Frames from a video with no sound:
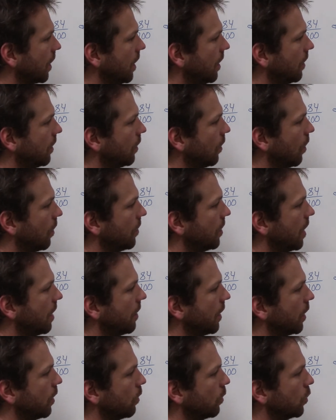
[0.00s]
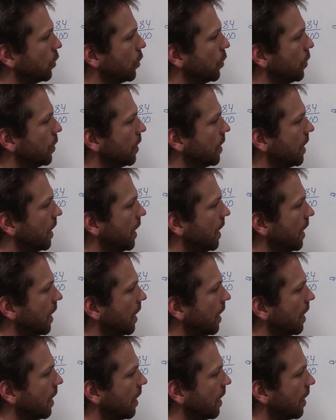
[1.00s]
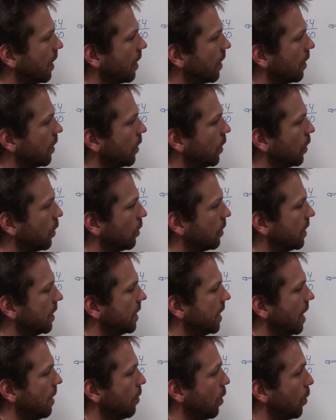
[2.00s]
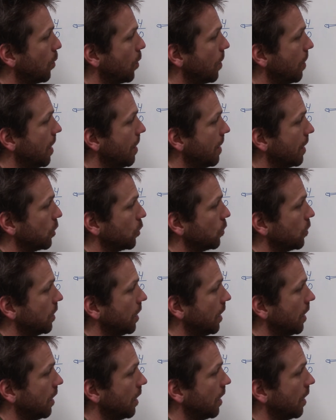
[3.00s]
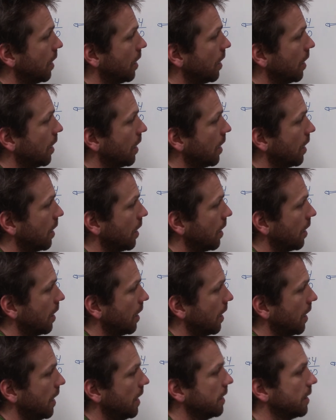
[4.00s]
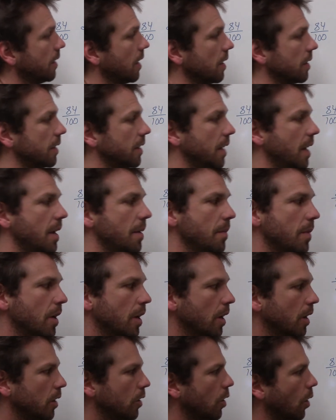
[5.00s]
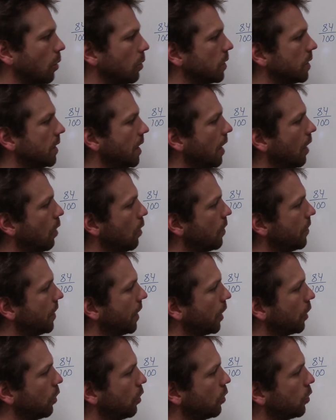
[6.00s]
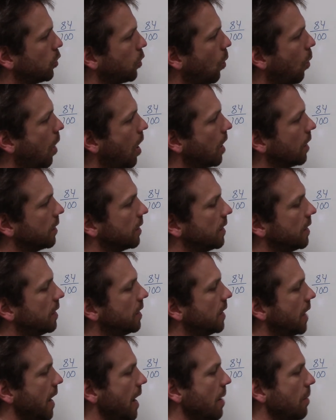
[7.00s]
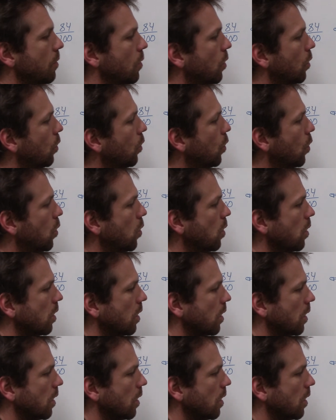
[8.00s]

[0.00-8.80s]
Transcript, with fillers: si on vient avec nos unités, nos dixièmes, on peut même ajouter les centièmes. Donc 0,3 dixième ou